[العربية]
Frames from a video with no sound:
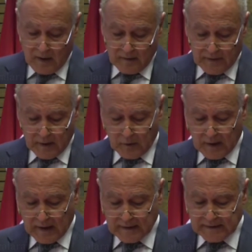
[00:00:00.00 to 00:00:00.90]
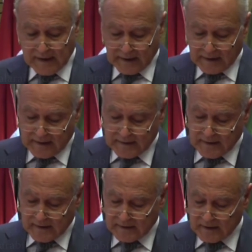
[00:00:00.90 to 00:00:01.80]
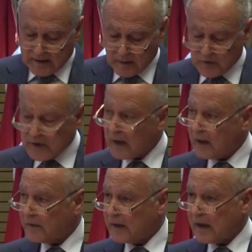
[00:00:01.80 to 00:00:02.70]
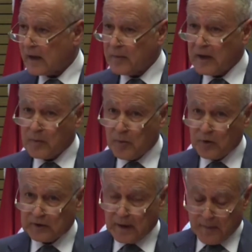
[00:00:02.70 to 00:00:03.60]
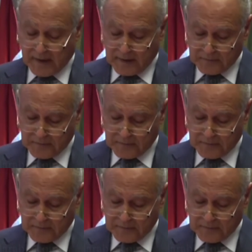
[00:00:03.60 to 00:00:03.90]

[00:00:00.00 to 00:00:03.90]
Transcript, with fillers: فهو ذاك الذي يصل المثقف العربي بمجتمعه